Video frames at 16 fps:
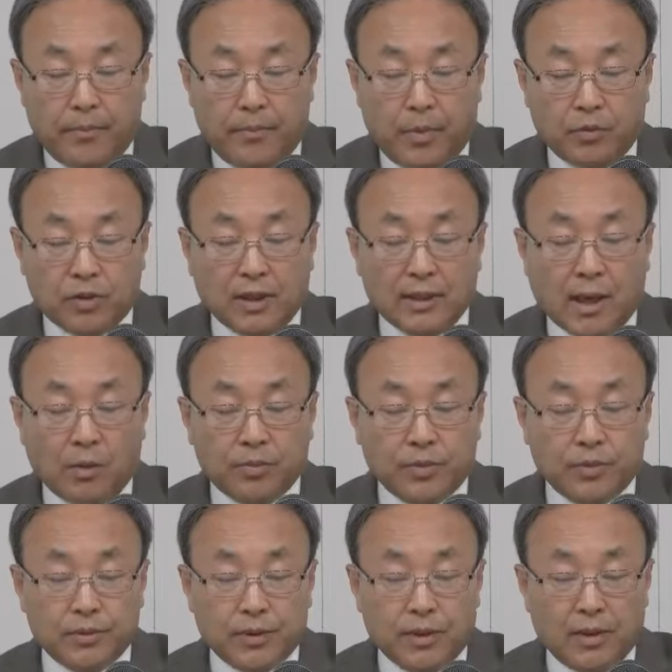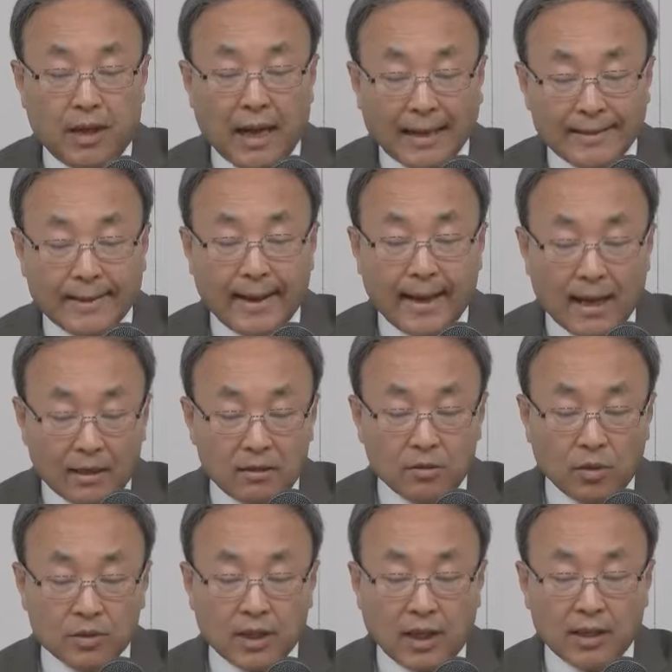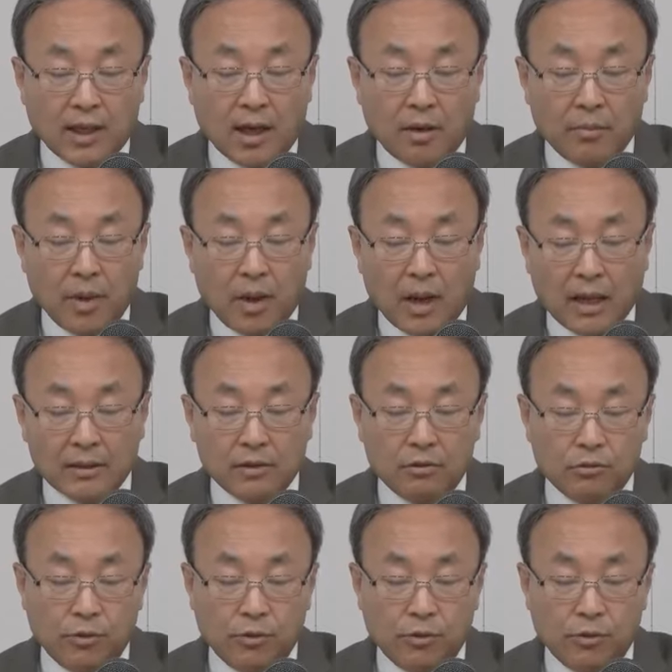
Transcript: 복수가 다 없어졌어. 하늘의 하늘도 찬양하며 하늘